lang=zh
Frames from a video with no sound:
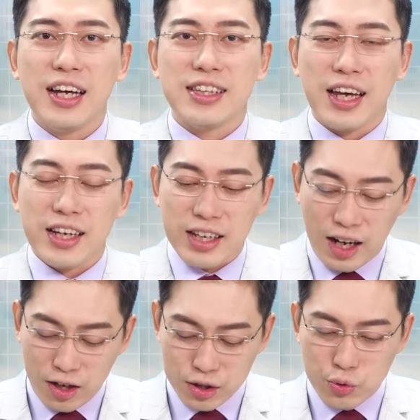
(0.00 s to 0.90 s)
你还可以
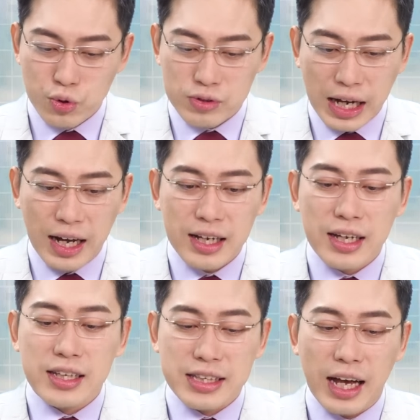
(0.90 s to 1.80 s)
好好的运用它，
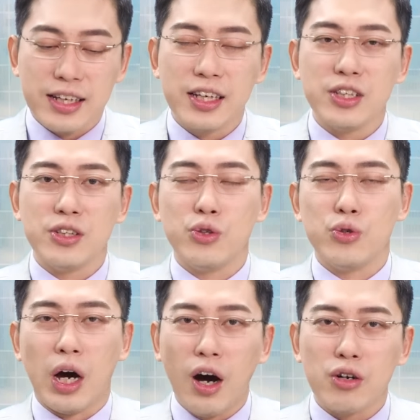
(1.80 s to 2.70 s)
你还可以。
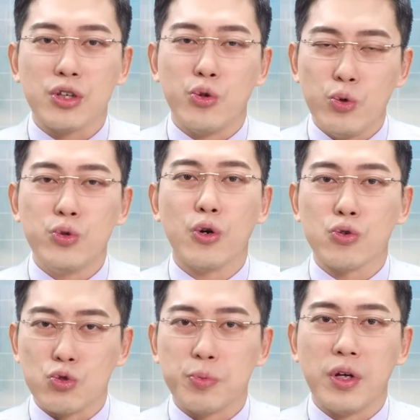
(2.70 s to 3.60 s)
好好的运用
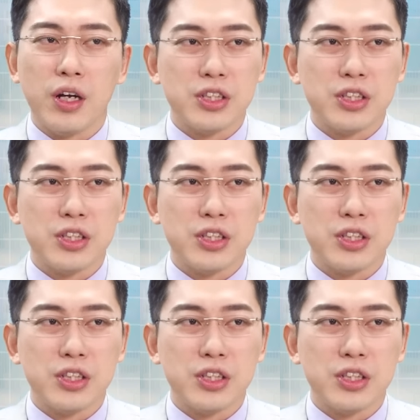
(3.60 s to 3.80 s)
股呃